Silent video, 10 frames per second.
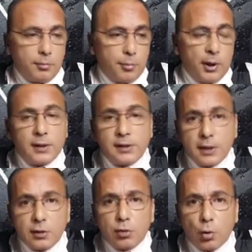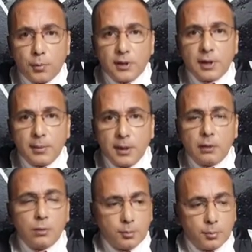Pode ser só o
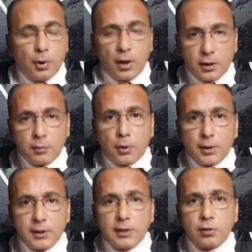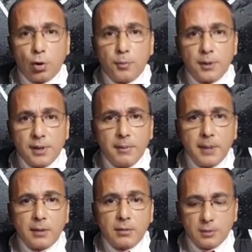pensamento? Pode, pode ser só o
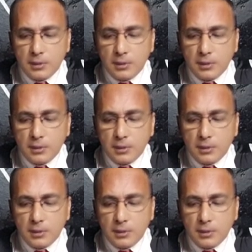pensamento.